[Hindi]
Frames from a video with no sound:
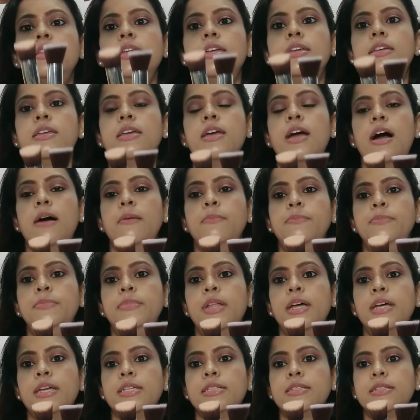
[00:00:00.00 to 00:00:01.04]
ये देखिए अब
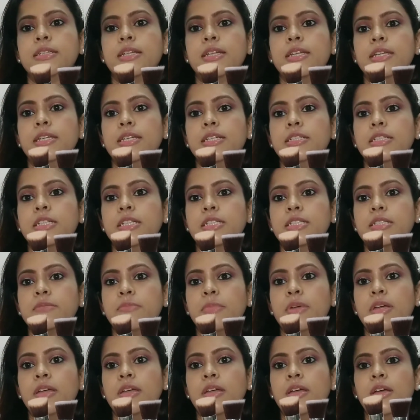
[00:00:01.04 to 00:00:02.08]
ना इस तरीके से
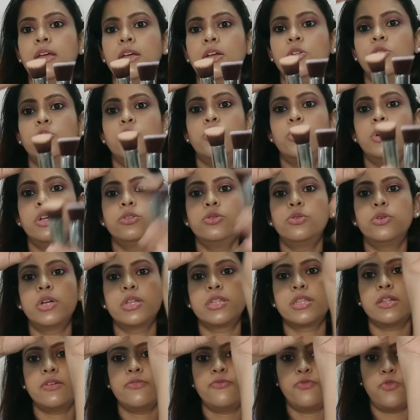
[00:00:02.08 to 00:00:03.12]
इसमें थोड़ा
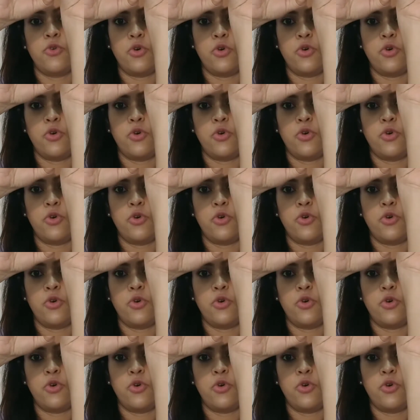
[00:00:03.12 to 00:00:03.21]
थोड़ा सा